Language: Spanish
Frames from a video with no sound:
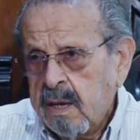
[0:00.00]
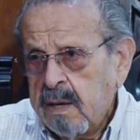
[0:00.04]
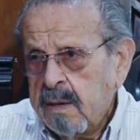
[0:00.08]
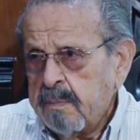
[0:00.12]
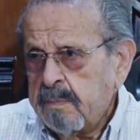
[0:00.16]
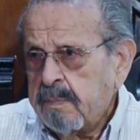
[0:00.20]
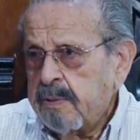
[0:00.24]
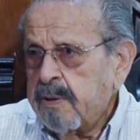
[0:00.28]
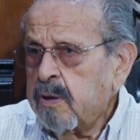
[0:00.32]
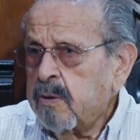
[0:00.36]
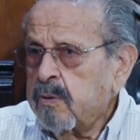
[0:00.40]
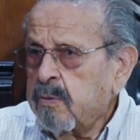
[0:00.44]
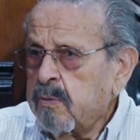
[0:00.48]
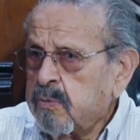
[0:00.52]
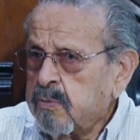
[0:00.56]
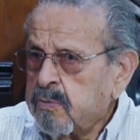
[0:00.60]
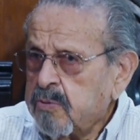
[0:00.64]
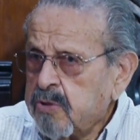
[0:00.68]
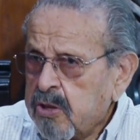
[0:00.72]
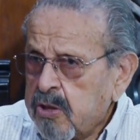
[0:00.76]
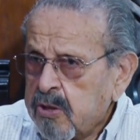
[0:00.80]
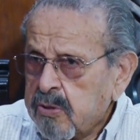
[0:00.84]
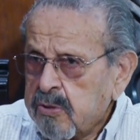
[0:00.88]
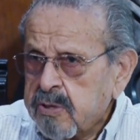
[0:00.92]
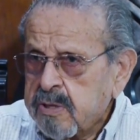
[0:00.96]
pero un
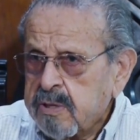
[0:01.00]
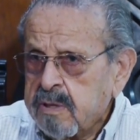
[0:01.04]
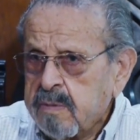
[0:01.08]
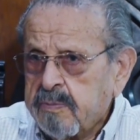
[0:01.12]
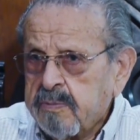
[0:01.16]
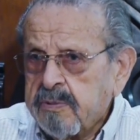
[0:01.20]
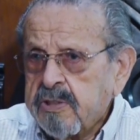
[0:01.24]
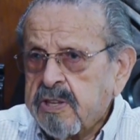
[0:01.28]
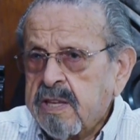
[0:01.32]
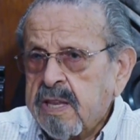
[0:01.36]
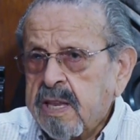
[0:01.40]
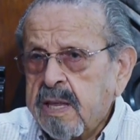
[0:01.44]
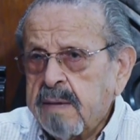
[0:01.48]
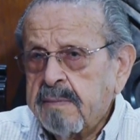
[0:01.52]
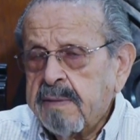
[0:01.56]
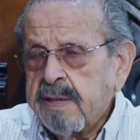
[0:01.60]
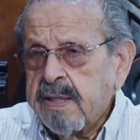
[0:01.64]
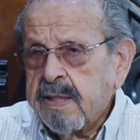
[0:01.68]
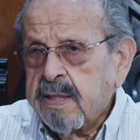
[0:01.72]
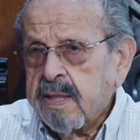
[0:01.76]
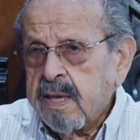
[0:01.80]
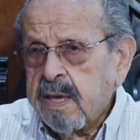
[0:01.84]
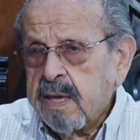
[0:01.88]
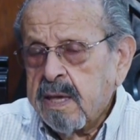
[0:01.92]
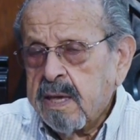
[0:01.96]
Dios
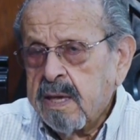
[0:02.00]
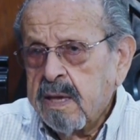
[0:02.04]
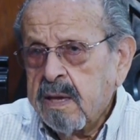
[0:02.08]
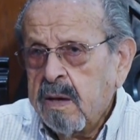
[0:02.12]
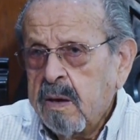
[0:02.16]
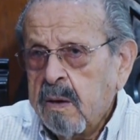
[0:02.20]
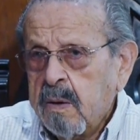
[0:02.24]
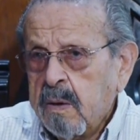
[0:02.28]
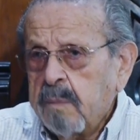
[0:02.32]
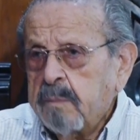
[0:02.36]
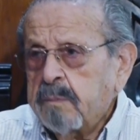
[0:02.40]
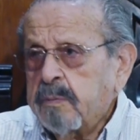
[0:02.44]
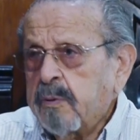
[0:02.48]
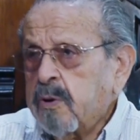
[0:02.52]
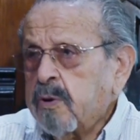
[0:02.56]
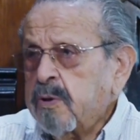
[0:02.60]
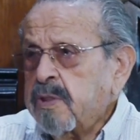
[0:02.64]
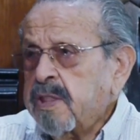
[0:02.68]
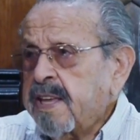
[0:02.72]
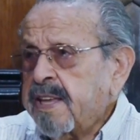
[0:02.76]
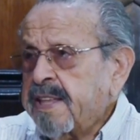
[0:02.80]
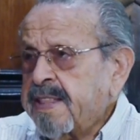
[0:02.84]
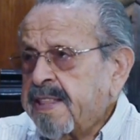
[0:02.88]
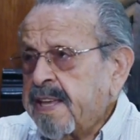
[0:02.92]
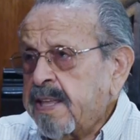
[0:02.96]
posiblemente un poco
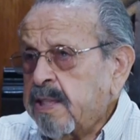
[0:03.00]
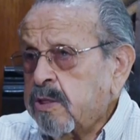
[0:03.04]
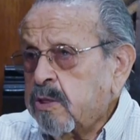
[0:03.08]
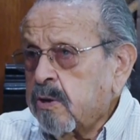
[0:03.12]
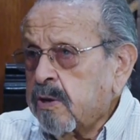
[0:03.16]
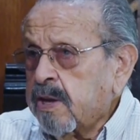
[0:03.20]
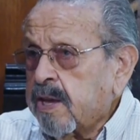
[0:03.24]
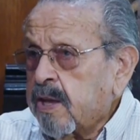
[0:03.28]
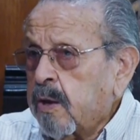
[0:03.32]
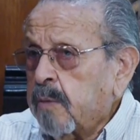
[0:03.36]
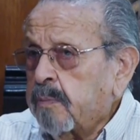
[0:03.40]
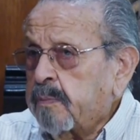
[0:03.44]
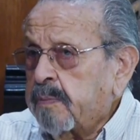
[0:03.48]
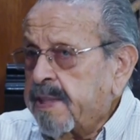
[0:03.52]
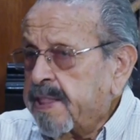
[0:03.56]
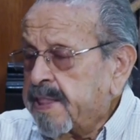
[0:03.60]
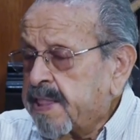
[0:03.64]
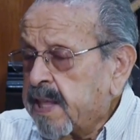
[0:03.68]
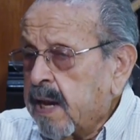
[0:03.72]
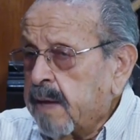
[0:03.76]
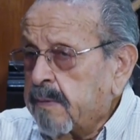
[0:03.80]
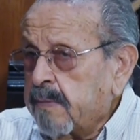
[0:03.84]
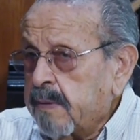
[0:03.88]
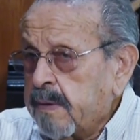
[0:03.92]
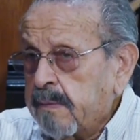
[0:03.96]
distinto que lo
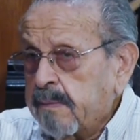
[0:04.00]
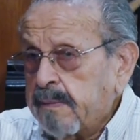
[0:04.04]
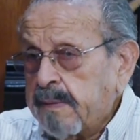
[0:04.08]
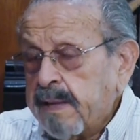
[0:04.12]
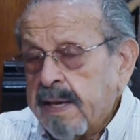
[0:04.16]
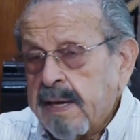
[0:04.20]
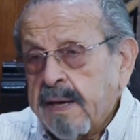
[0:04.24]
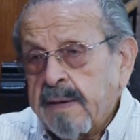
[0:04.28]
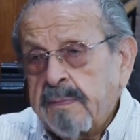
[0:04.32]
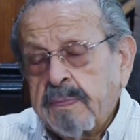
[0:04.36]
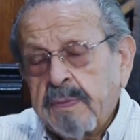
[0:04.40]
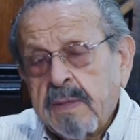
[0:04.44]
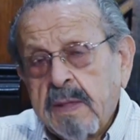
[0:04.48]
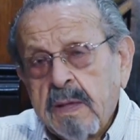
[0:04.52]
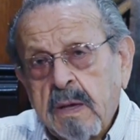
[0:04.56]
pinta la Biblia,